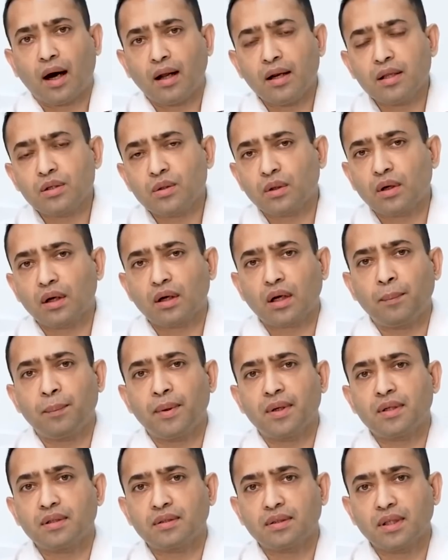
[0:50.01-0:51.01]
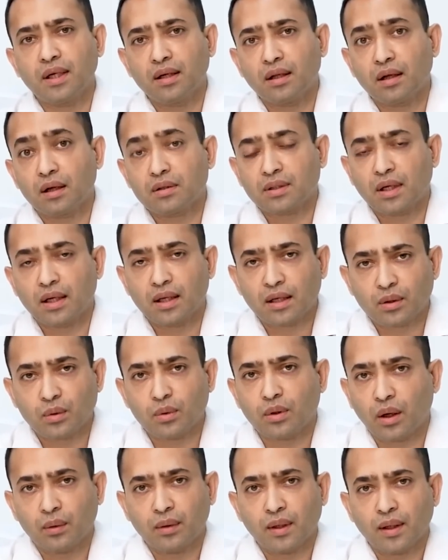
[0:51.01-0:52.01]
అన్ని చోట్ల కంపేర్ చేస్తే ఇండియాలో చాలా
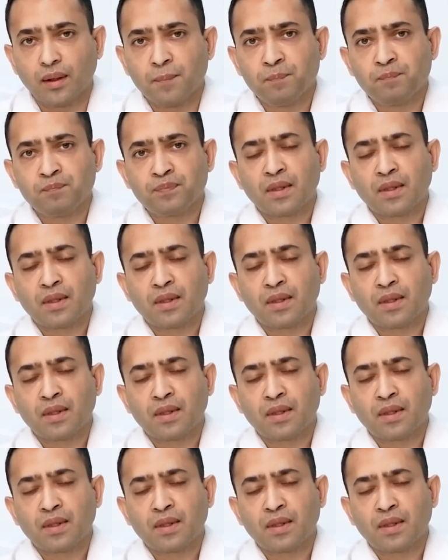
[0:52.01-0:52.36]
ఎక్కువగా ఉంది